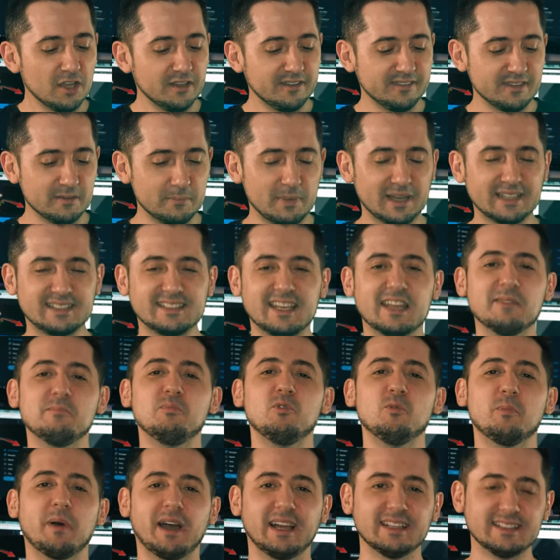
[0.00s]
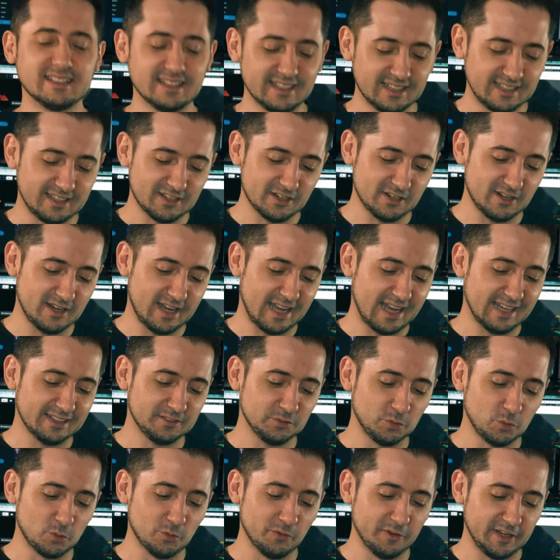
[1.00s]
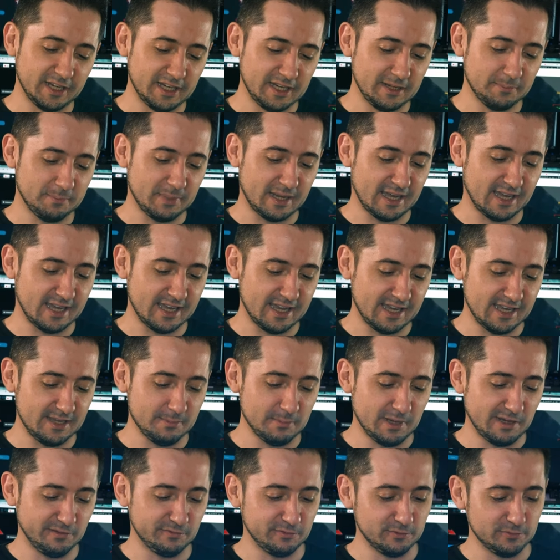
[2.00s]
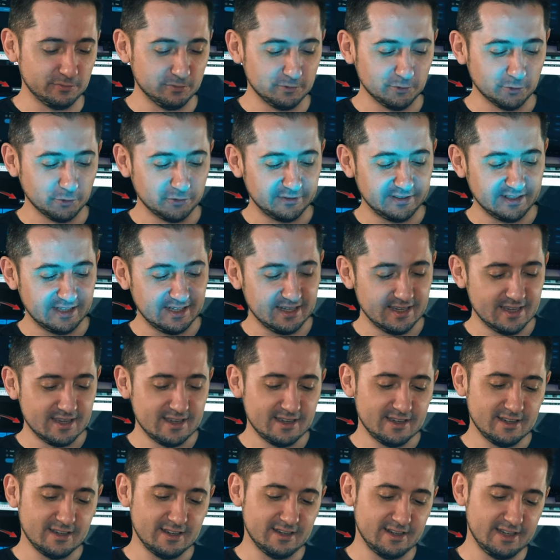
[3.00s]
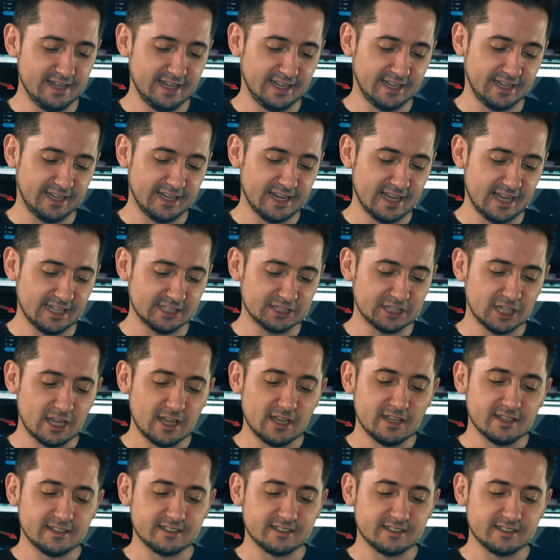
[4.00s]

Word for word: C'est pas ce qu'il y a de plus pratique euh, à trouver. Pareil, bah, vous vous notez euh, les réglages.